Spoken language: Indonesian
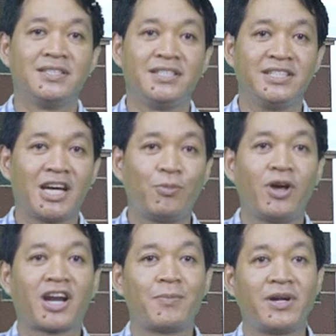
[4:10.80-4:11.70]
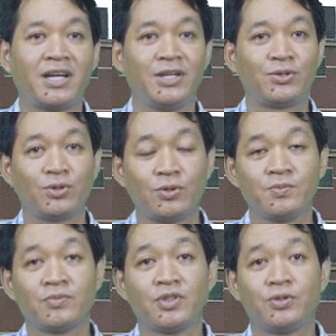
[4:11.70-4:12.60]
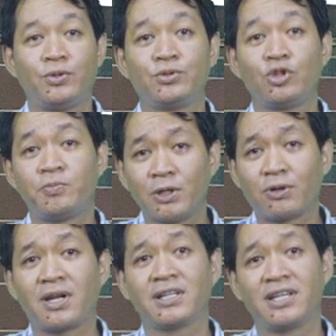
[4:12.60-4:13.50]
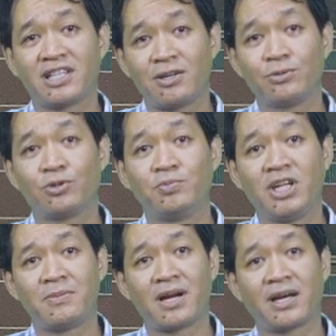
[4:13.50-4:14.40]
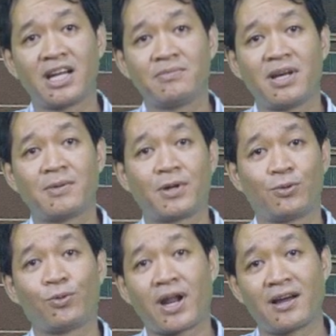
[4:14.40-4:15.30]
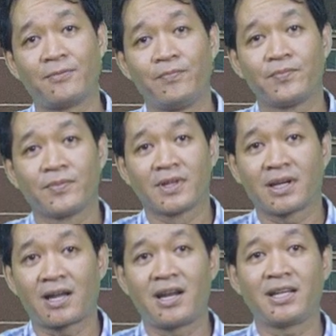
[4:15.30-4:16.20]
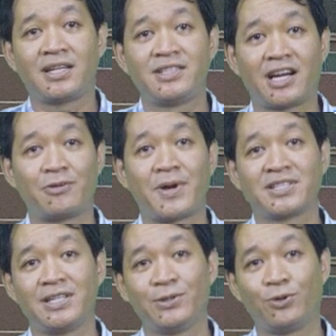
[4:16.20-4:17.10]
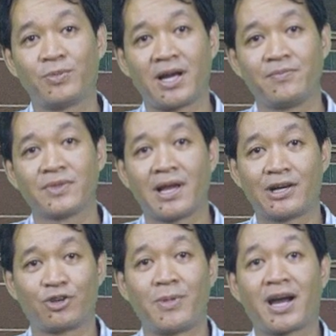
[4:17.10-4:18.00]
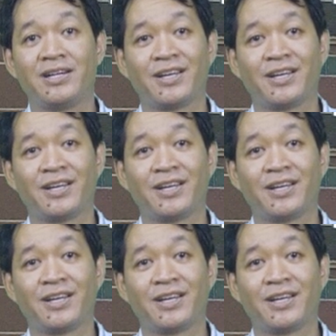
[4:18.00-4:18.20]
Sehingga bulan Ramadan itu justru pengeluaran kita untuk membeli makanan malah berkurang karena kita jarang memasak di rumah atau makan di